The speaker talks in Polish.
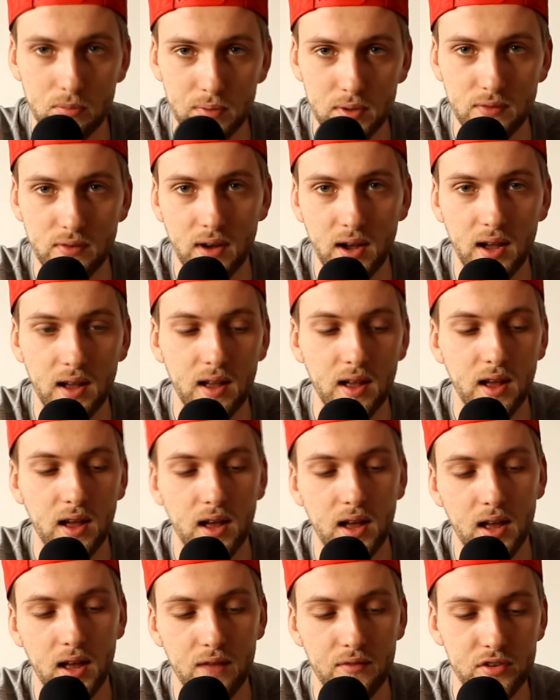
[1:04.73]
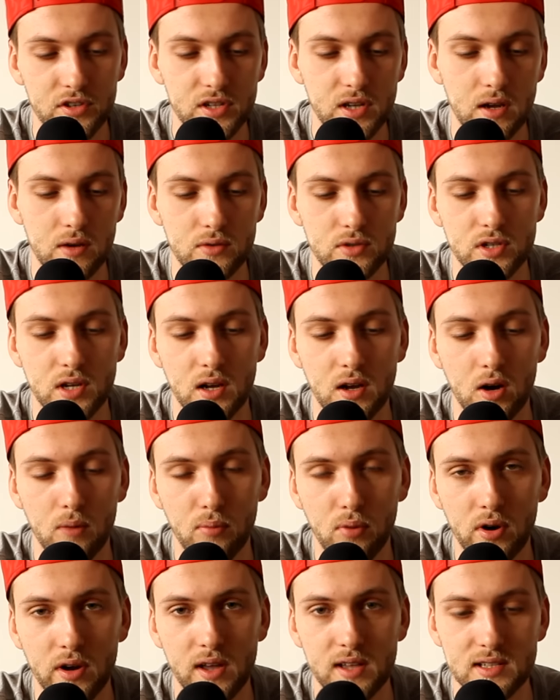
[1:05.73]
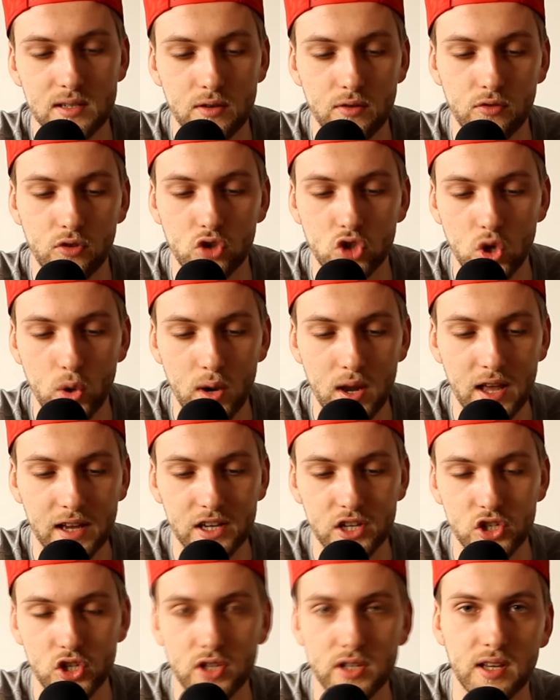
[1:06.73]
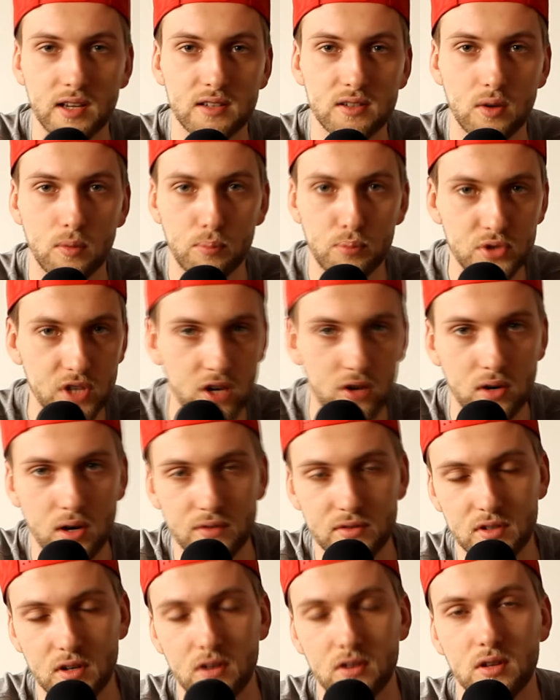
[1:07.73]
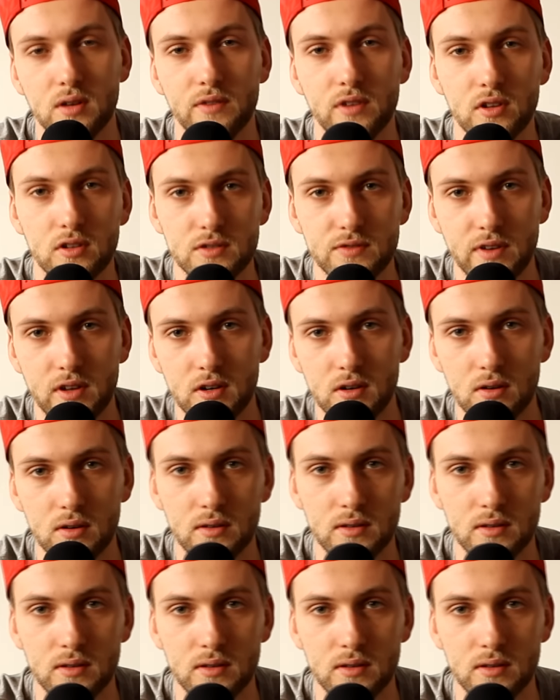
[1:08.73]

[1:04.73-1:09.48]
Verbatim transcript: obydwa, e, wiedziałem, że oboje, zarówno Joel, jak i Sitek są przekurewsko gotowi do swojego